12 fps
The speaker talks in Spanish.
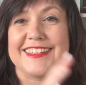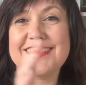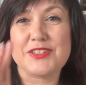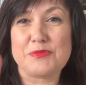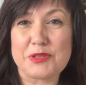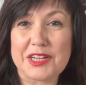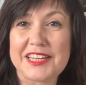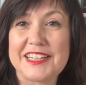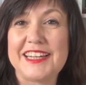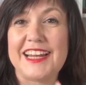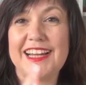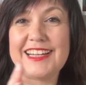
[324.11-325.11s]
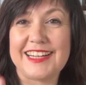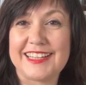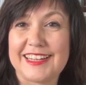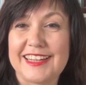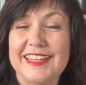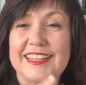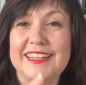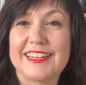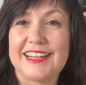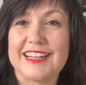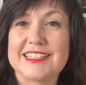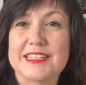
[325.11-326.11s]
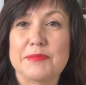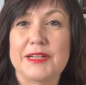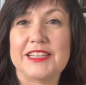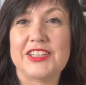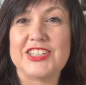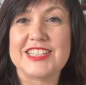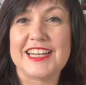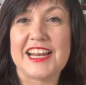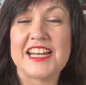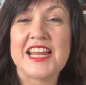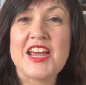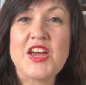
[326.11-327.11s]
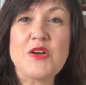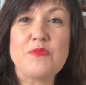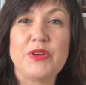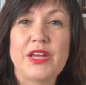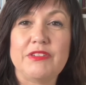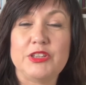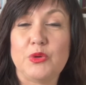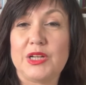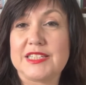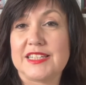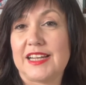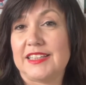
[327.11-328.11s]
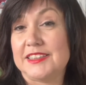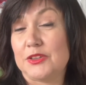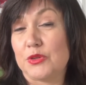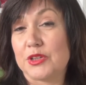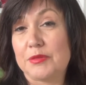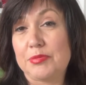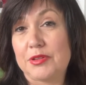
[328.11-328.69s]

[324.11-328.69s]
hecho muy general el creer que las trepanaciones eran muy habituales en el antiguo